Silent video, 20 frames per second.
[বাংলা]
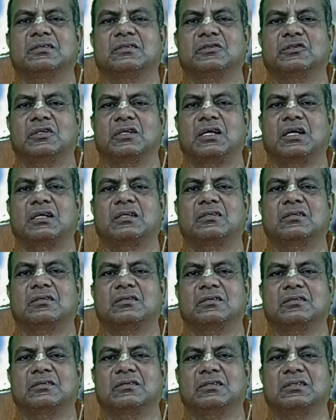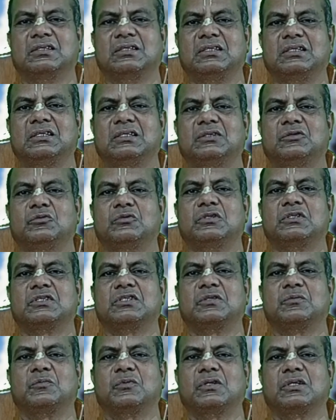জনার্দন তিনি
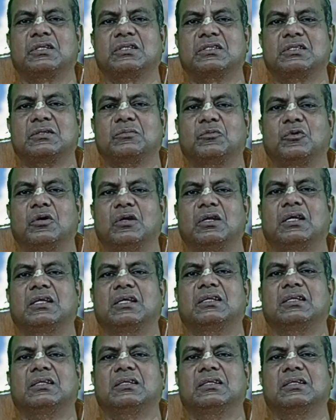যুধিষ্ঠির মহারাজকে বললেন